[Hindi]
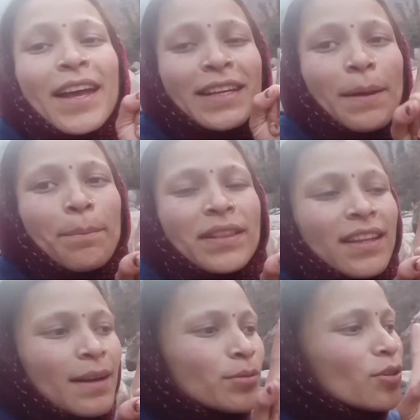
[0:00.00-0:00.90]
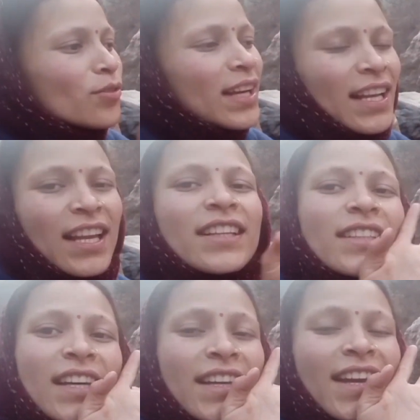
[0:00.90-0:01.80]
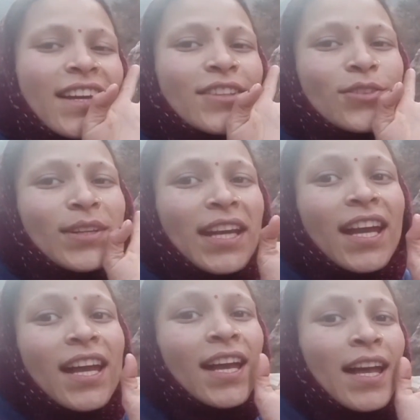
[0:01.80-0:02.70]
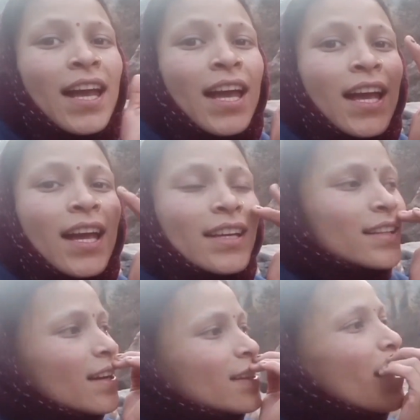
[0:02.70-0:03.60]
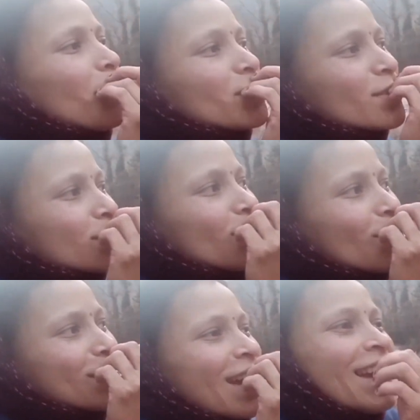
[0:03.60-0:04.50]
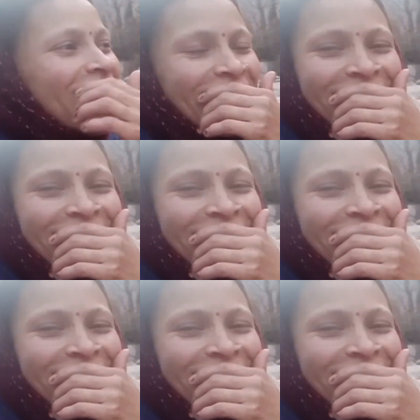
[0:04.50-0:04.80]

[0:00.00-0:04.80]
ये पत्थर हम तोड़ने के लिए ले जा रहे हैं जो कि क्या बोलते हैं इसको गोटी